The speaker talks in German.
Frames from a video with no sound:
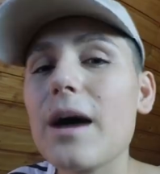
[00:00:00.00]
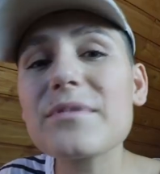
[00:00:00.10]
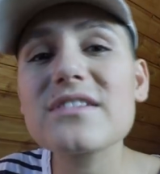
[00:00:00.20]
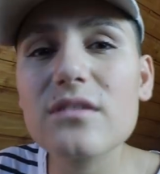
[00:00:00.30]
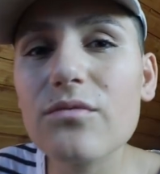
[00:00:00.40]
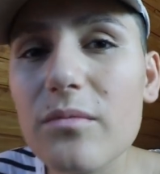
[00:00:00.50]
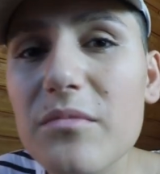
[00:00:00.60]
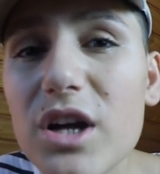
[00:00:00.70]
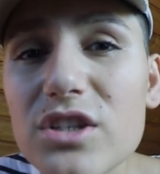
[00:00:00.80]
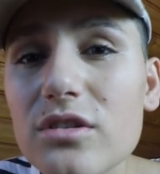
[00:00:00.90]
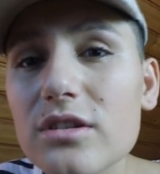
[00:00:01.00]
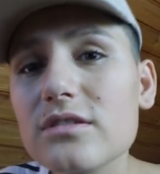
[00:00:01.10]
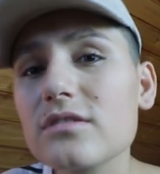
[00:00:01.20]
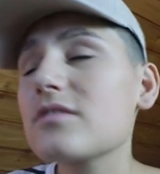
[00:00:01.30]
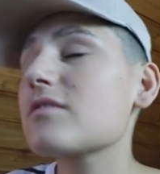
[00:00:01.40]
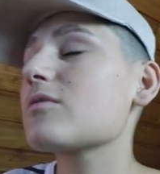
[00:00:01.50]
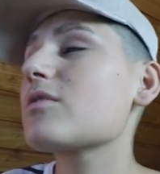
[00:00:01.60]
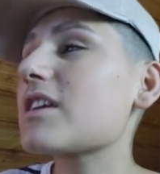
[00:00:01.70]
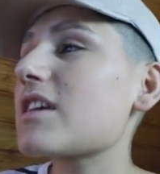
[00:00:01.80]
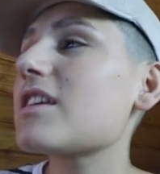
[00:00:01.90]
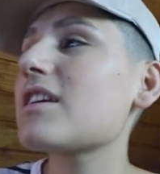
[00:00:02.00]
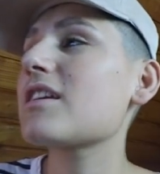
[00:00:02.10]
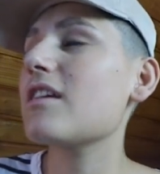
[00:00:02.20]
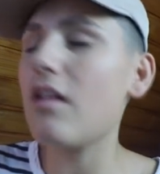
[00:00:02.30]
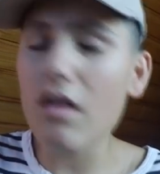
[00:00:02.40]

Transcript: Abgesehen vom Merch, Leute, so richtig...